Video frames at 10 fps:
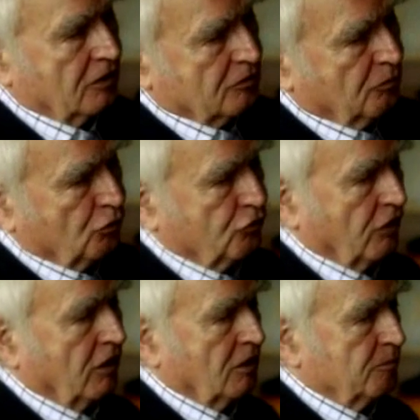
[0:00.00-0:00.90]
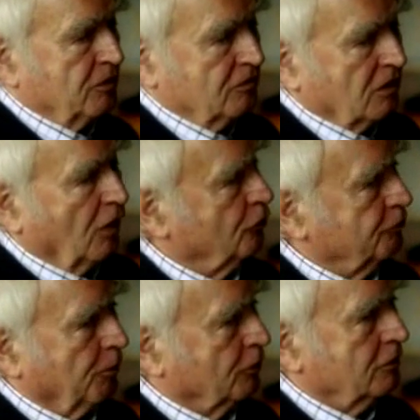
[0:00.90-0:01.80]
irgendwo steht, ein bisschen
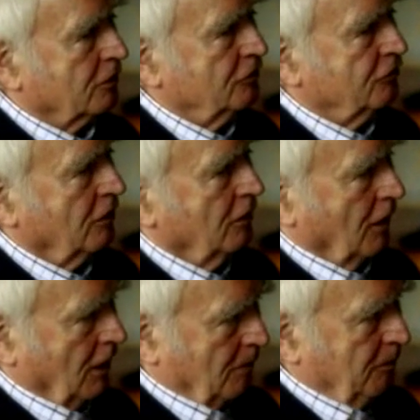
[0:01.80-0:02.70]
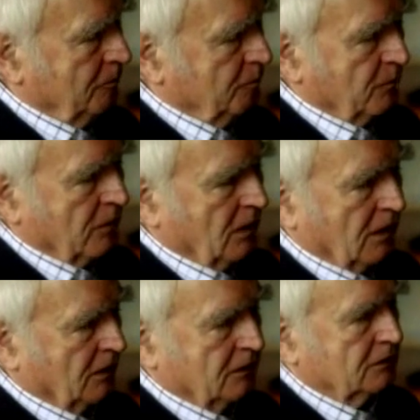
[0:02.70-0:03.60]
ausbeuterisch, aber
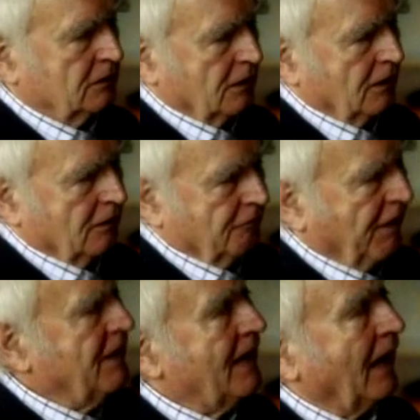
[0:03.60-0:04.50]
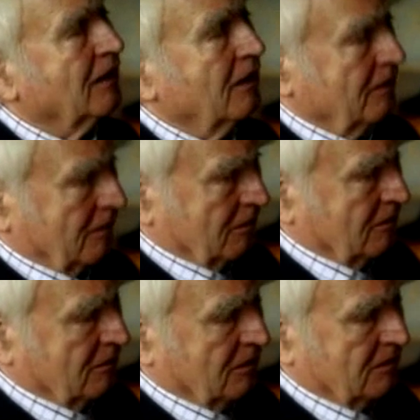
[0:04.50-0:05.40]
äh, wenn dann
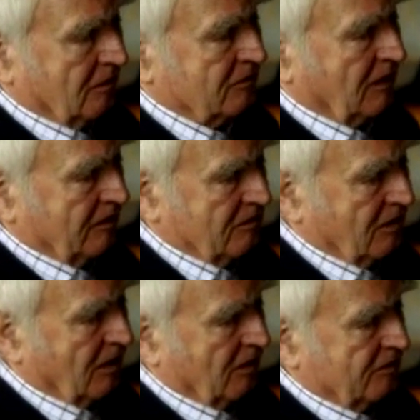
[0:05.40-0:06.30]
das Ganze